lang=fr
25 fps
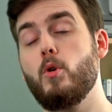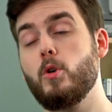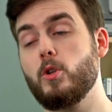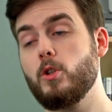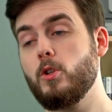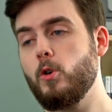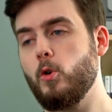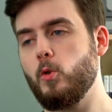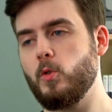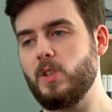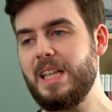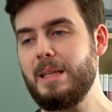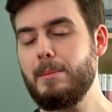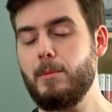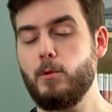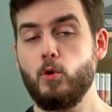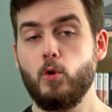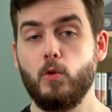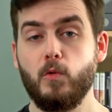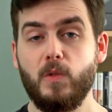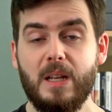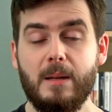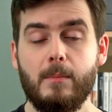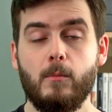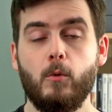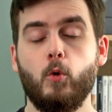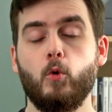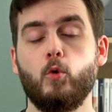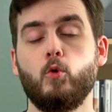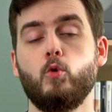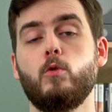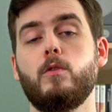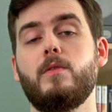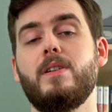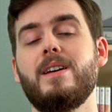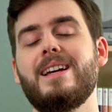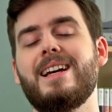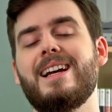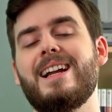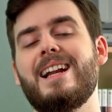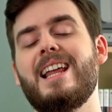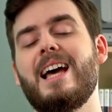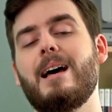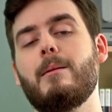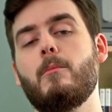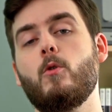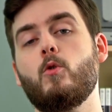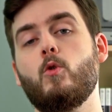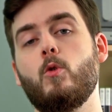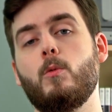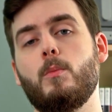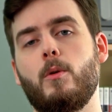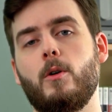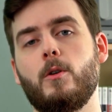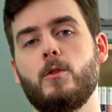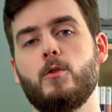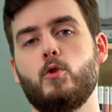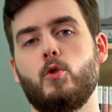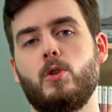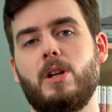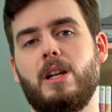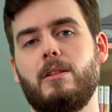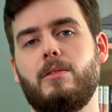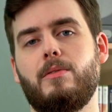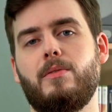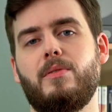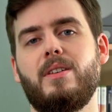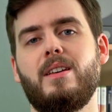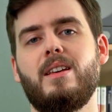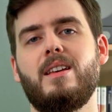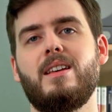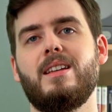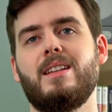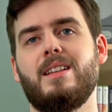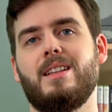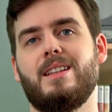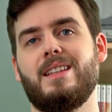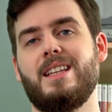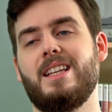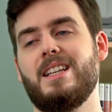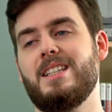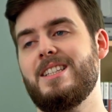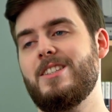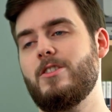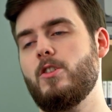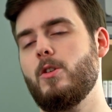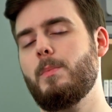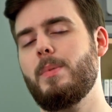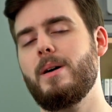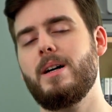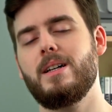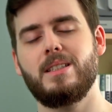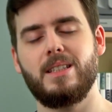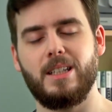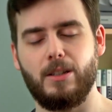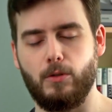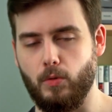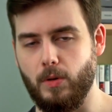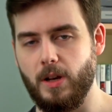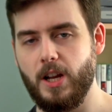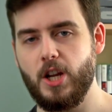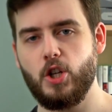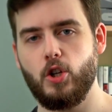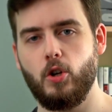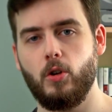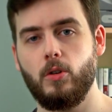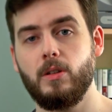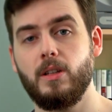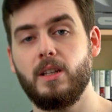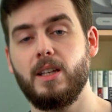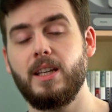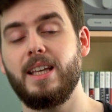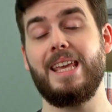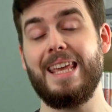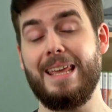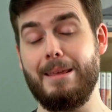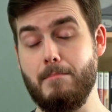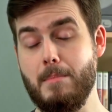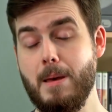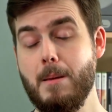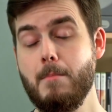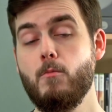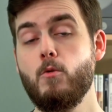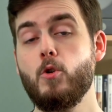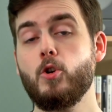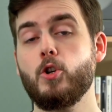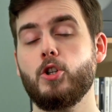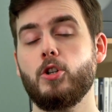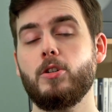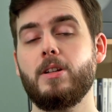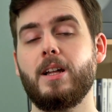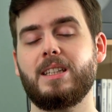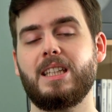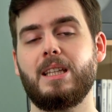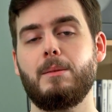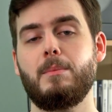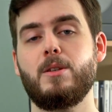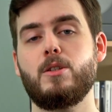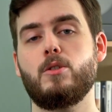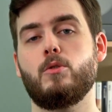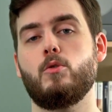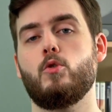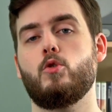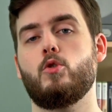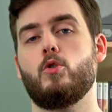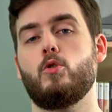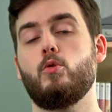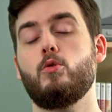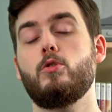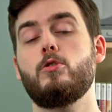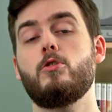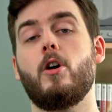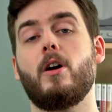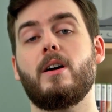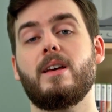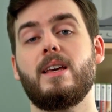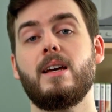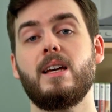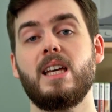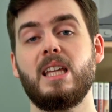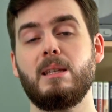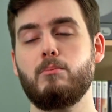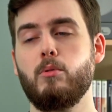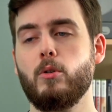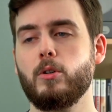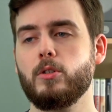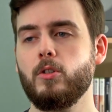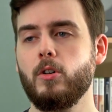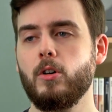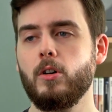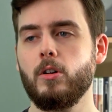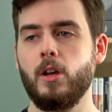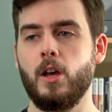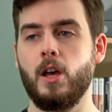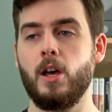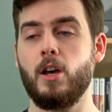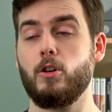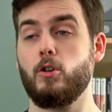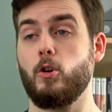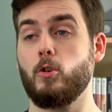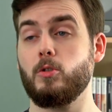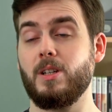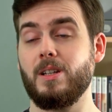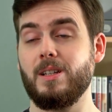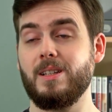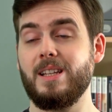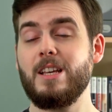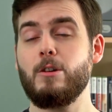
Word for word: Pourtant, au début du film, on nous fait clairement comprendre que les fées n'existent pas, c'est une légende, et même le jeune Artemis ne se doute de rien, et pourtant, quand il